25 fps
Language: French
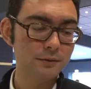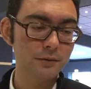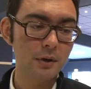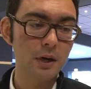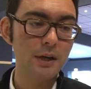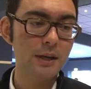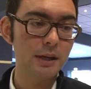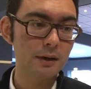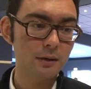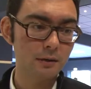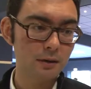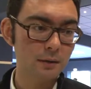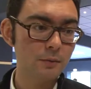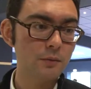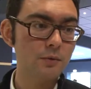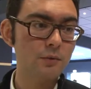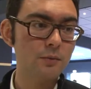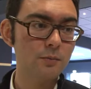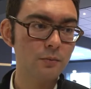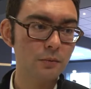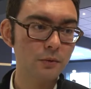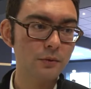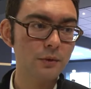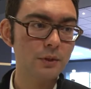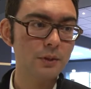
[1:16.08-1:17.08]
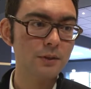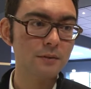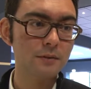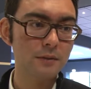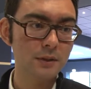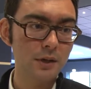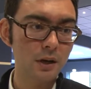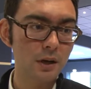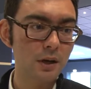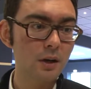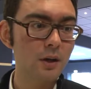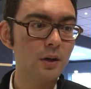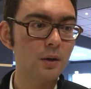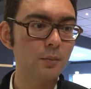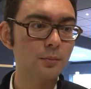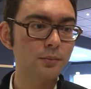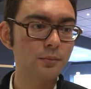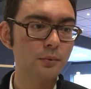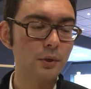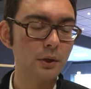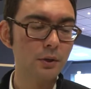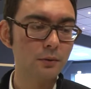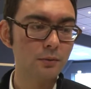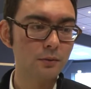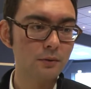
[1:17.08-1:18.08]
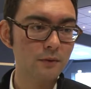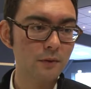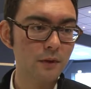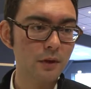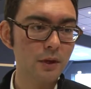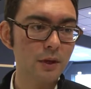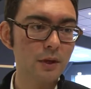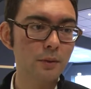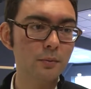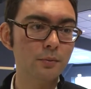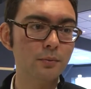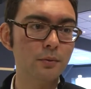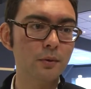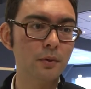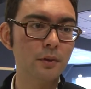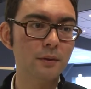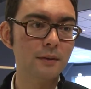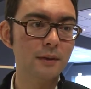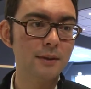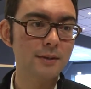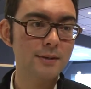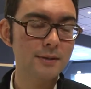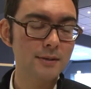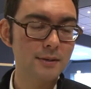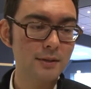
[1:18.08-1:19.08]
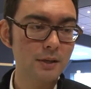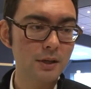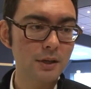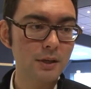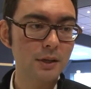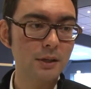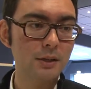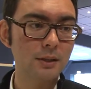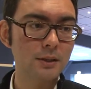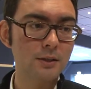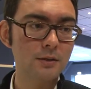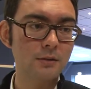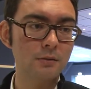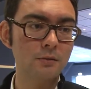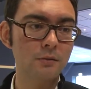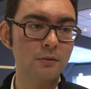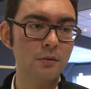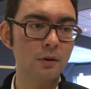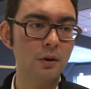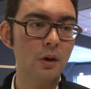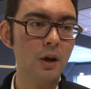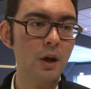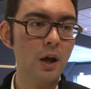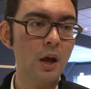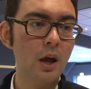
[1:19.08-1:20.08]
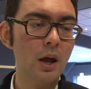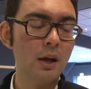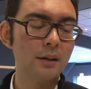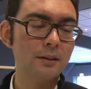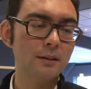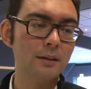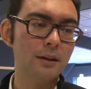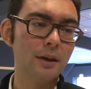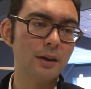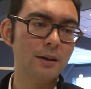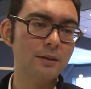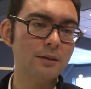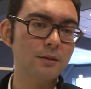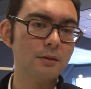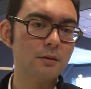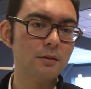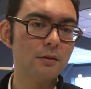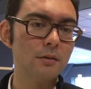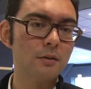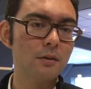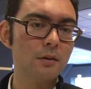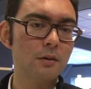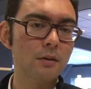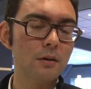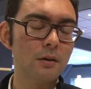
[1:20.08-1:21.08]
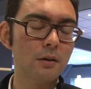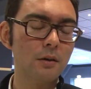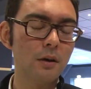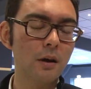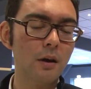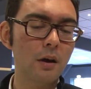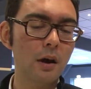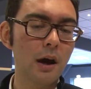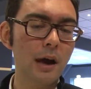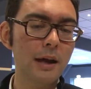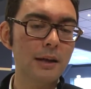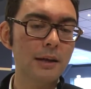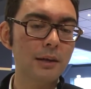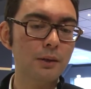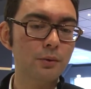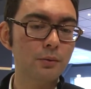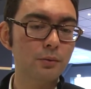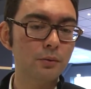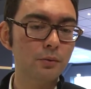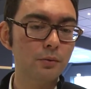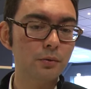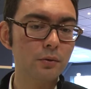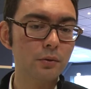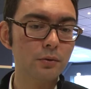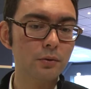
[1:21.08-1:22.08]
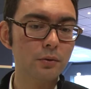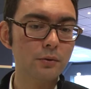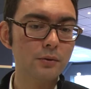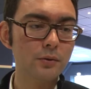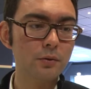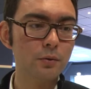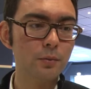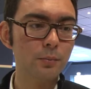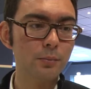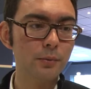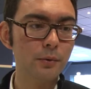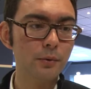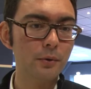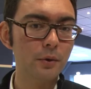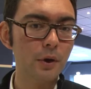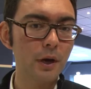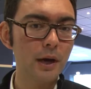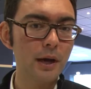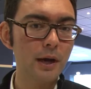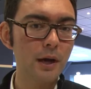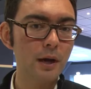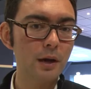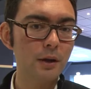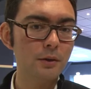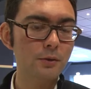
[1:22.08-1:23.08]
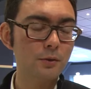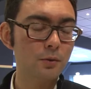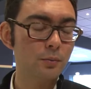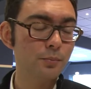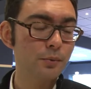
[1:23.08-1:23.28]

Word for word: fois, il y a quand même du monde qui vient pour écouter, pour tester et qui sont très à l'écoute de ce qu'on pourrait,